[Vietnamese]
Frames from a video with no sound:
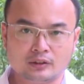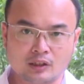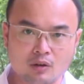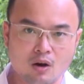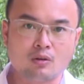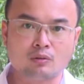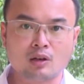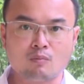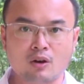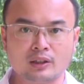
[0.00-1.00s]
sau đó
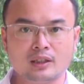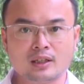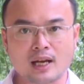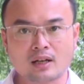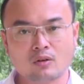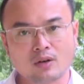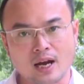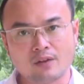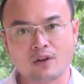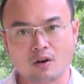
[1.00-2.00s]
cùng đồng bọn đưa các cô
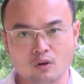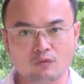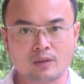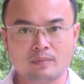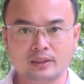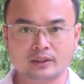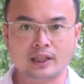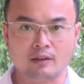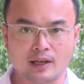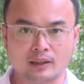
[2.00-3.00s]
gái vào khu vực biên
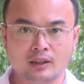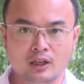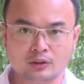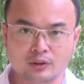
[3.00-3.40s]
giới hẻo lánh